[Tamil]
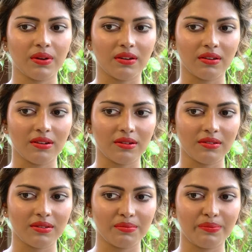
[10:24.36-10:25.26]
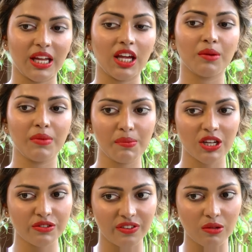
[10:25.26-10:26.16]
uh, பெரிய பிக்
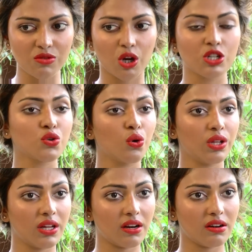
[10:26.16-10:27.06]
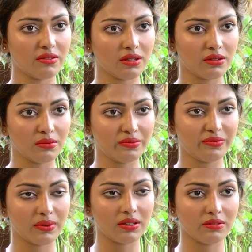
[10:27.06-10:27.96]
பட்ஜெட் ஃபிலிம்ஸ் ஆல்சோ தேர் ஆர்
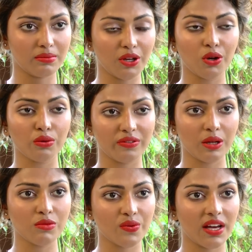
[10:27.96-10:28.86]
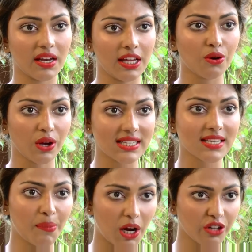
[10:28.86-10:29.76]
யூ நோ ஃபிலிம்ஸ் வேர் ஹீரோயின்ஸ்
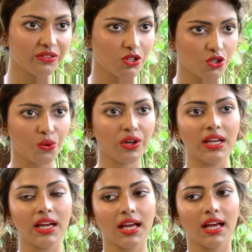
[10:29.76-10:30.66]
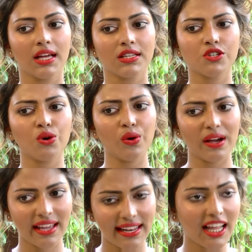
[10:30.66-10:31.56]
ஆர் பார்ட் ஆஃப் த ஸ்டோரி ஸோ
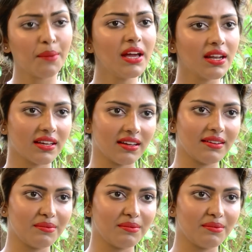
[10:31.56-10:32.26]
எல்லாமே இருக்கு